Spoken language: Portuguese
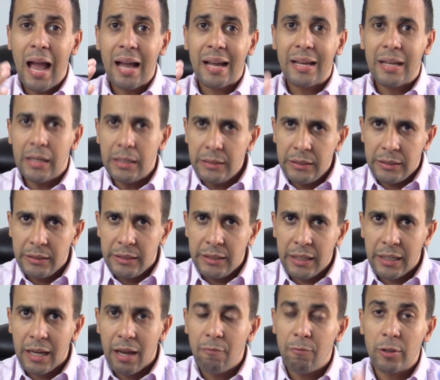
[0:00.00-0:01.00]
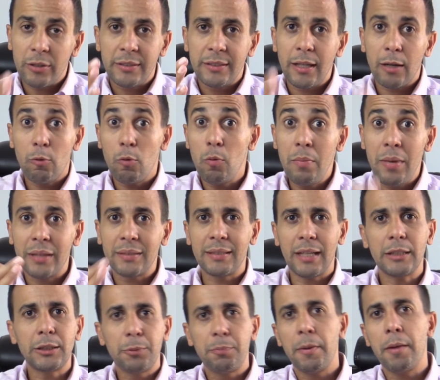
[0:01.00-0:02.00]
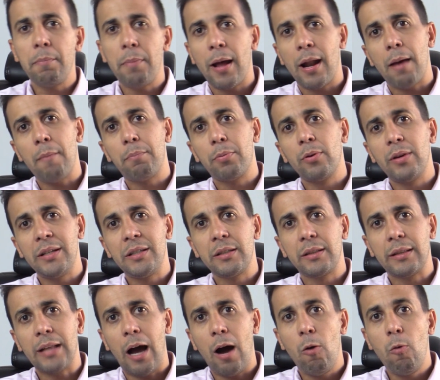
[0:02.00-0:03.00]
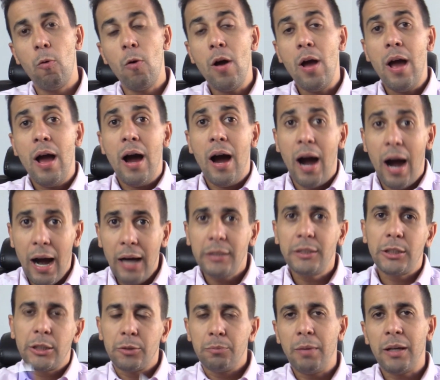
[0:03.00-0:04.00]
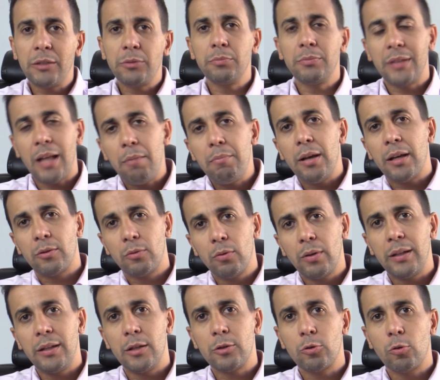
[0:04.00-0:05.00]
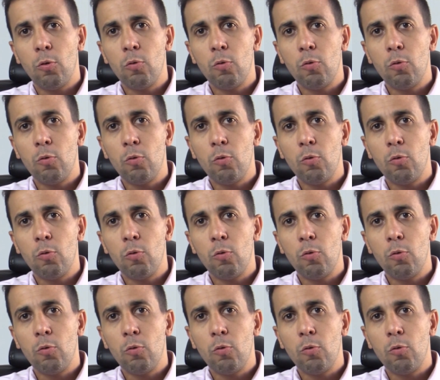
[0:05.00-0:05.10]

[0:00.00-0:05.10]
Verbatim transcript: a grande dica é você começar a se preparar para o edital antes mesmo da abertura desse